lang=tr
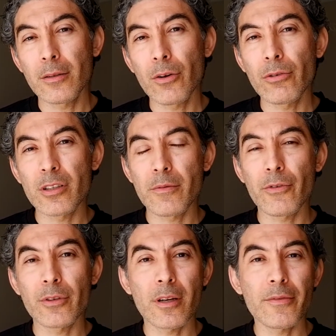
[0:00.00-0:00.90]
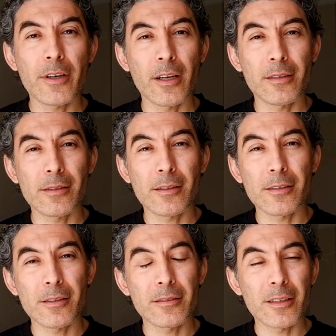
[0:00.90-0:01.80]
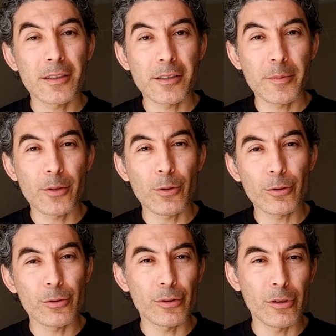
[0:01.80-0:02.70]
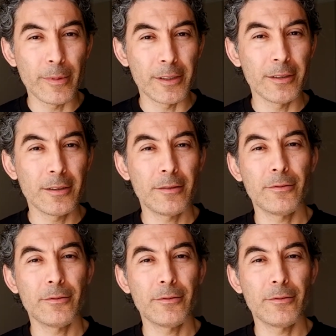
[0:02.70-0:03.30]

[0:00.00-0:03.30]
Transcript: Gördüğünüz gibi fotoğraf kalitesi açısından hiçbir korkunuz olmasın.